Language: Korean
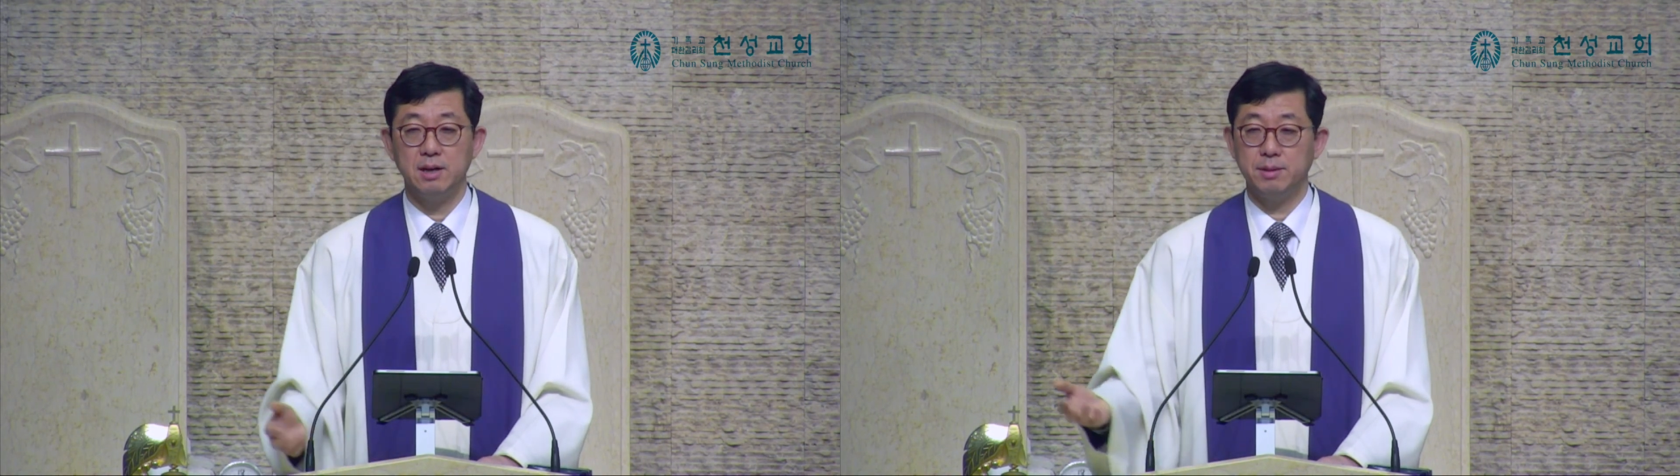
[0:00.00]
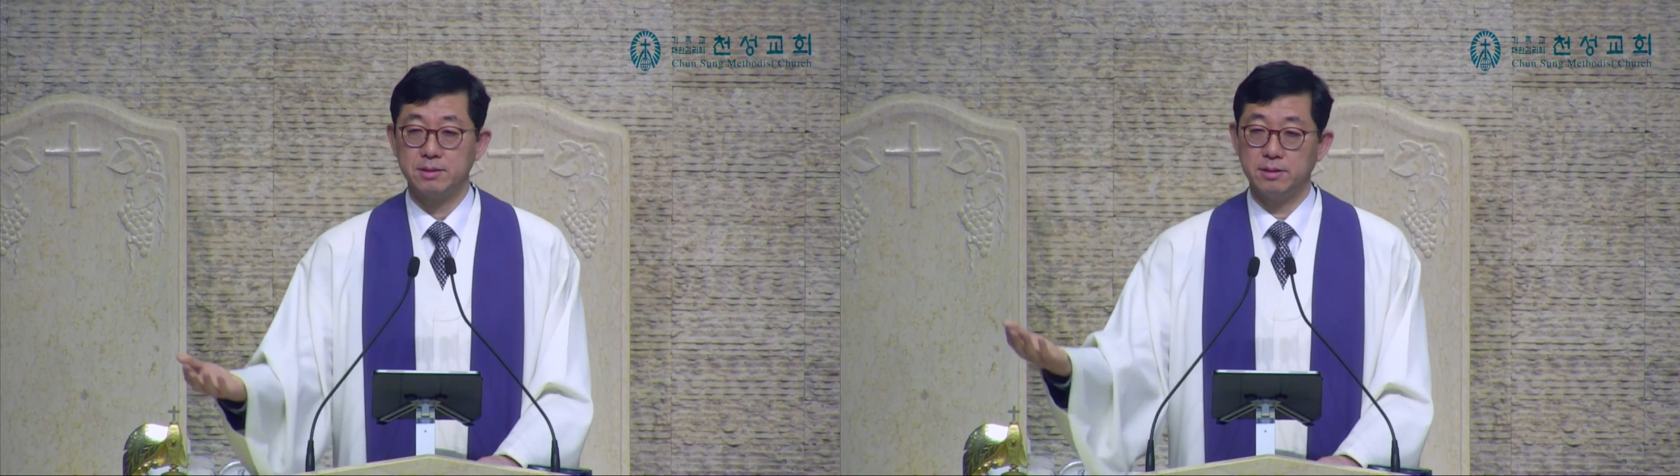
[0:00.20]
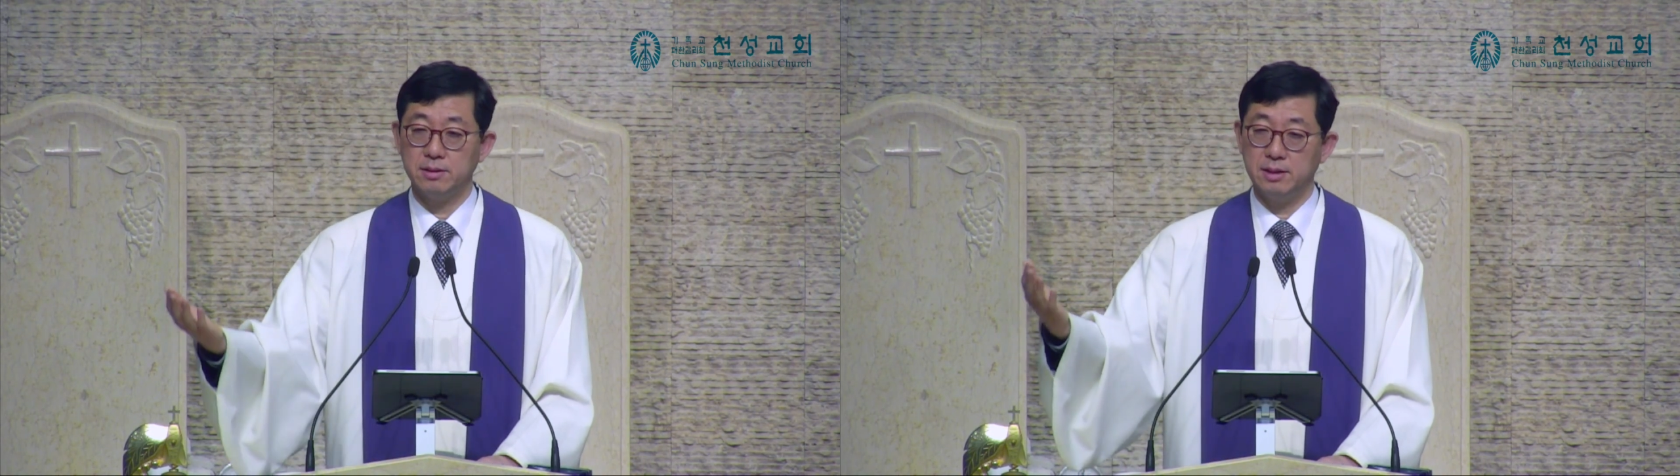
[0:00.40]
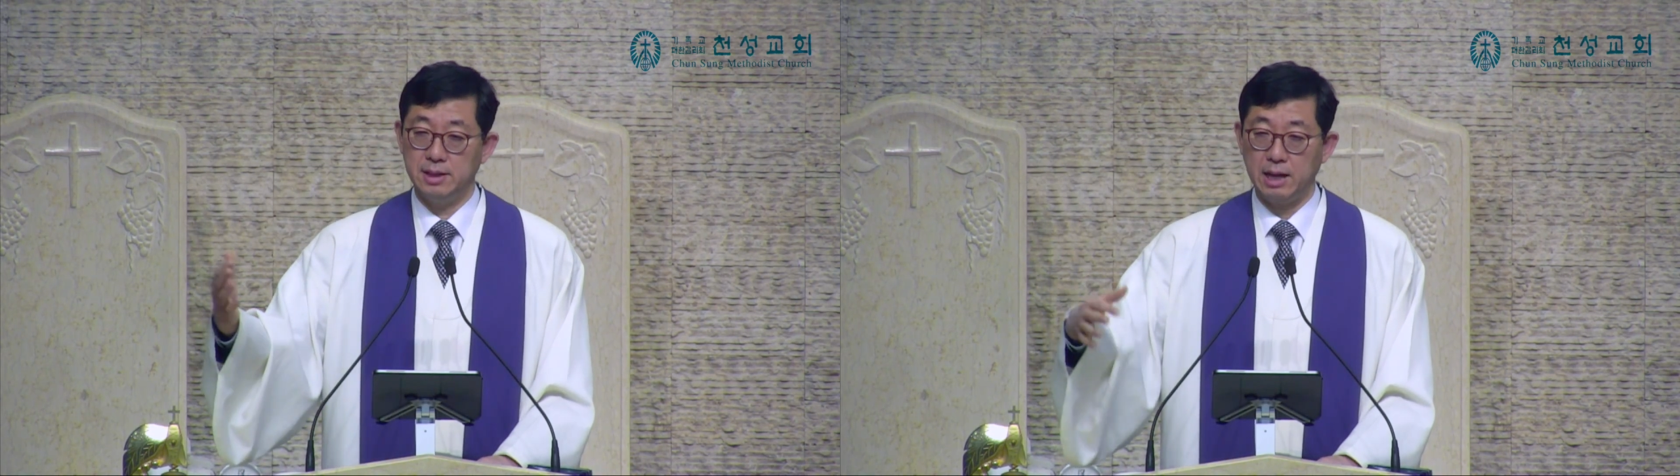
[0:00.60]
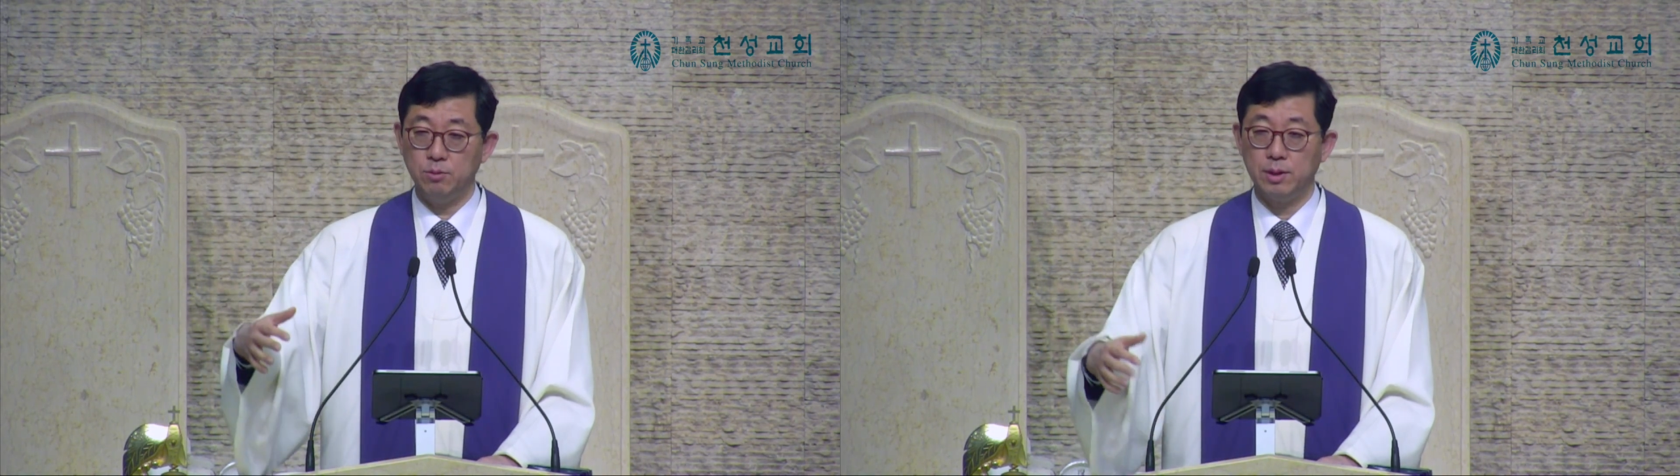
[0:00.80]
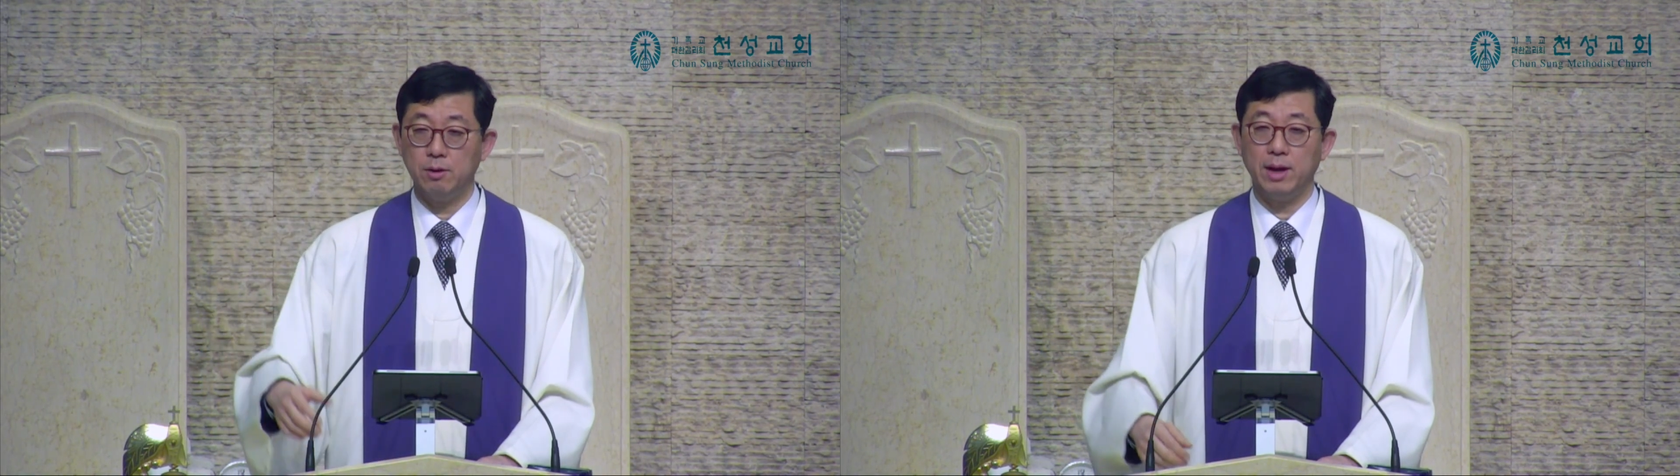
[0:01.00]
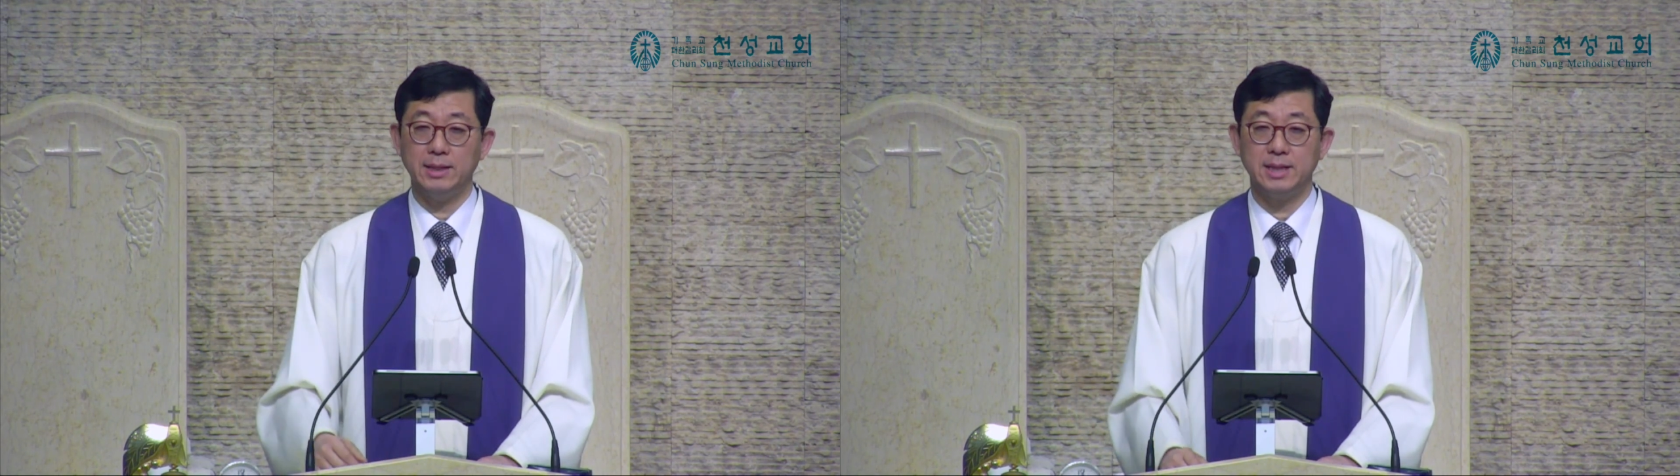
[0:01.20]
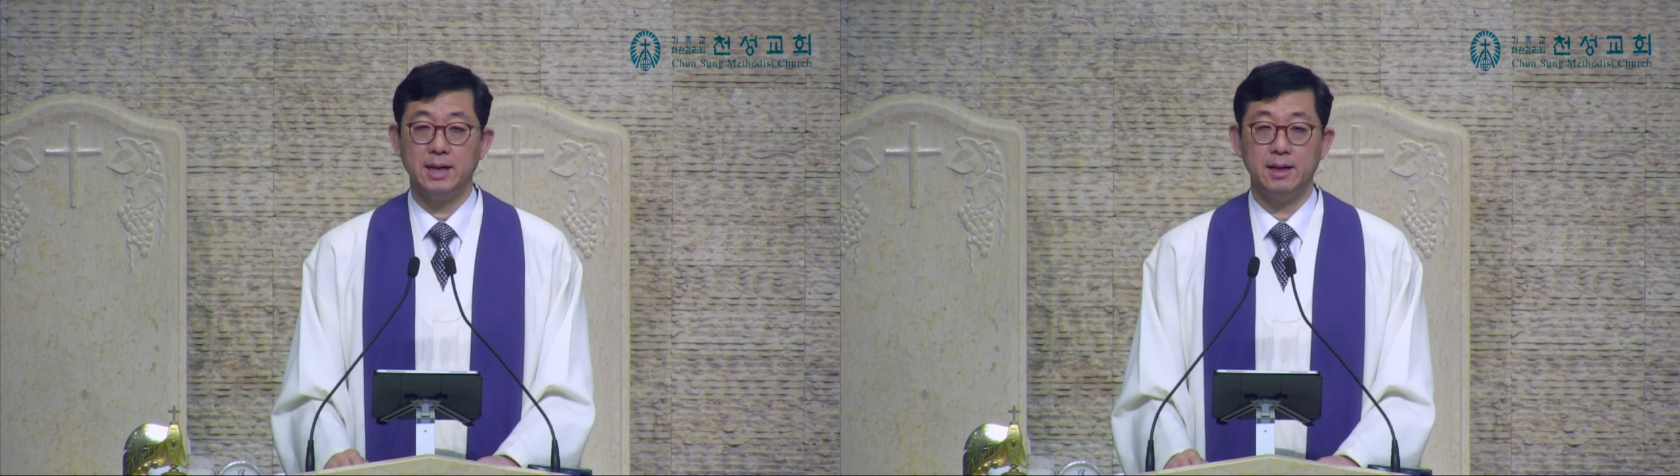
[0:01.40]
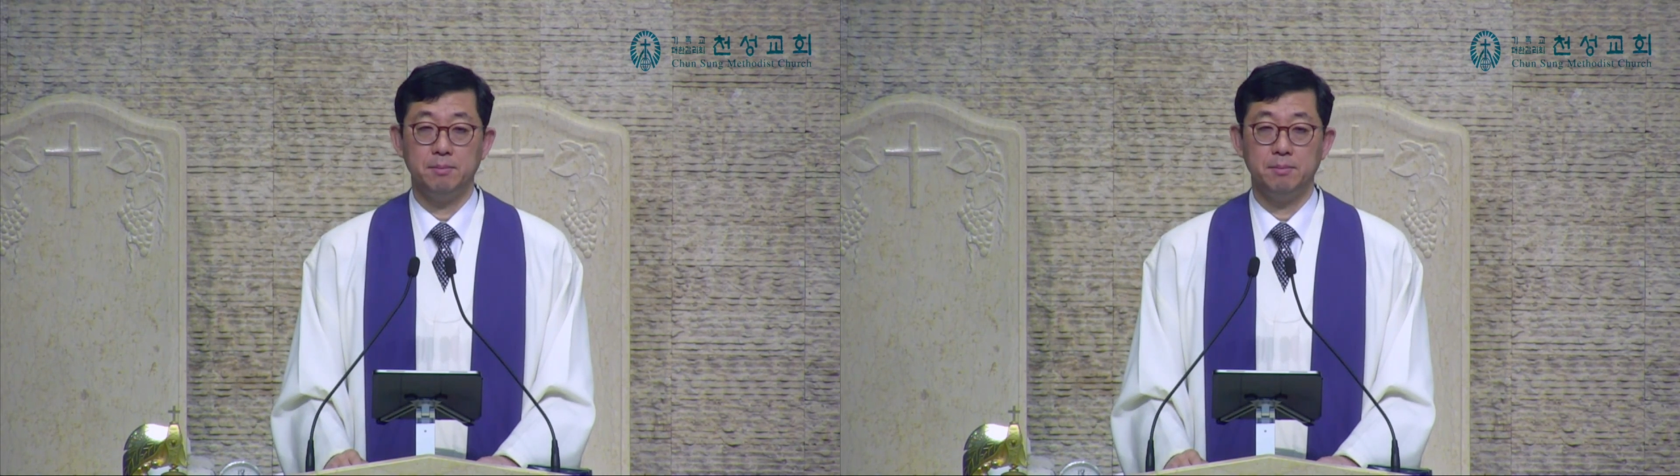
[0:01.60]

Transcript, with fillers: 백성들을 내놓으라고 하자